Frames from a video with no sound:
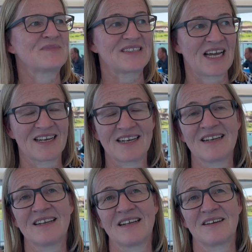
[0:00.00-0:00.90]

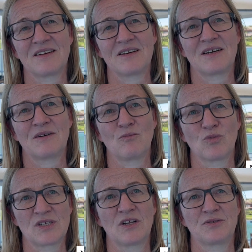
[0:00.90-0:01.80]
Dann äh,
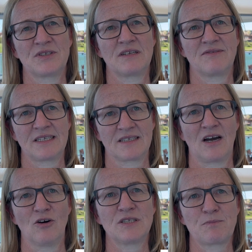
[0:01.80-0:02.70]
muss natürlich der weitere
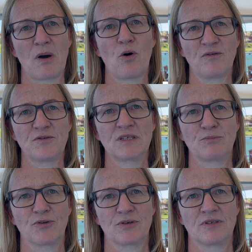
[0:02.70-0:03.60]
Ausbau für die
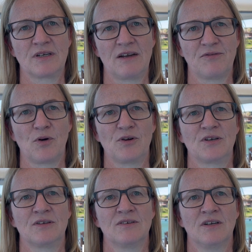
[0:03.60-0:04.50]
Brücke
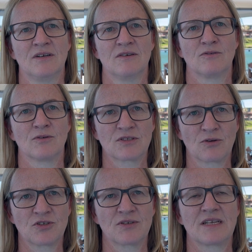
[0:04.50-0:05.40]
erfolgen.
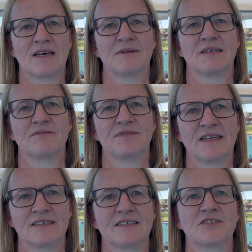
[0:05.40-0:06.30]
Korrosionschutzarbeiten
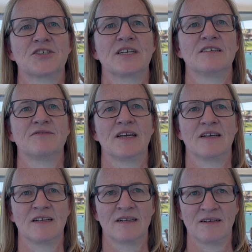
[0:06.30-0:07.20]
fertiggestellt
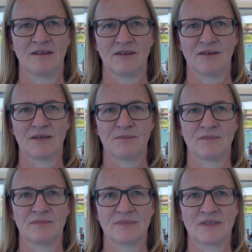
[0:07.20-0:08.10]
werden,
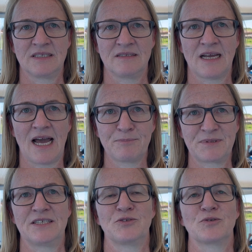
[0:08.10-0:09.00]
ähm, die
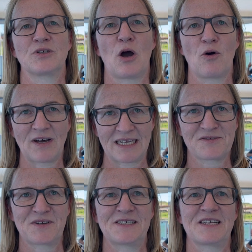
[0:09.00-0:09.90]
Abdichtung drauf,
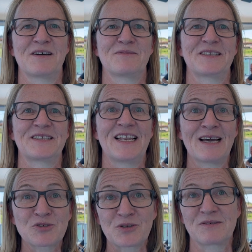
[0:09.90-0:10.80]
Asphaltarbeiten,
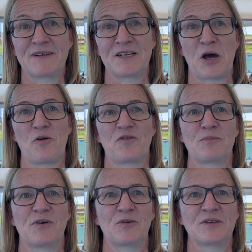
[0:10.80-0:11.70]
Lärmschutzwände
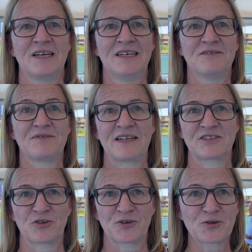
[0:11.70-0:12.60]
aufgebaut,
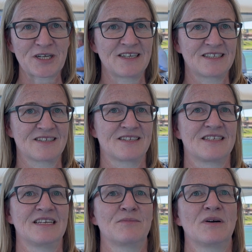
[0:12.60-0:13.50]

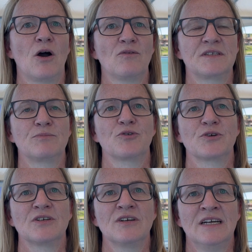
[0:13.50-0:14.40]
Fahrzeugrückhaltesysteme auf die
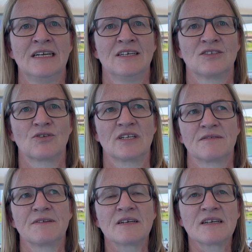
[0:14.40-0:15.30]
Brücke,
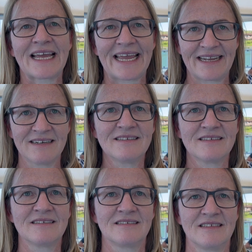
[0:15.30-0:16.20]
sodass wir
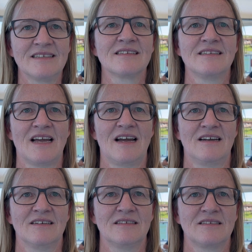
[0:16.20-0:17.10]
Ende diesen
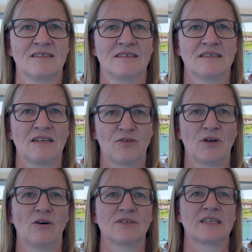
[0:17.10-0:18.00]
Jahres
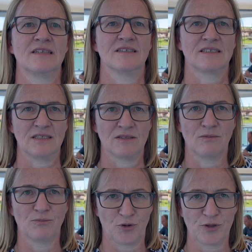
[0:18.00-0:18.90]
davon ausgehen, dass die
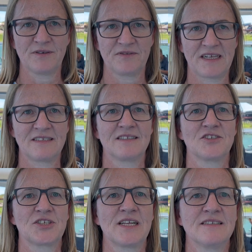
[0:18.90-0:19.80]
Brücke
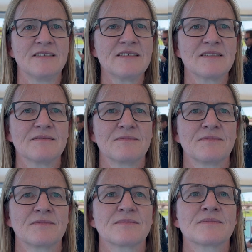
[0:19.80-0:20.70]
fertiggestellt ist. Und
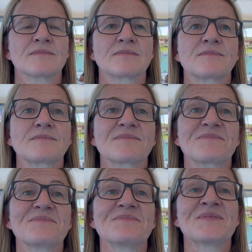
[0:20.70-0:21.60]
wann dürfen wir darüber
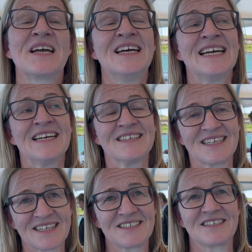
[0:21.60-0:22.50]
fahren?
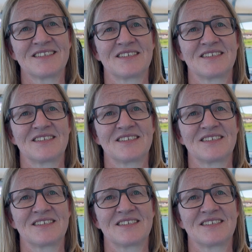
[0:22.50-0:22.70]
Das ist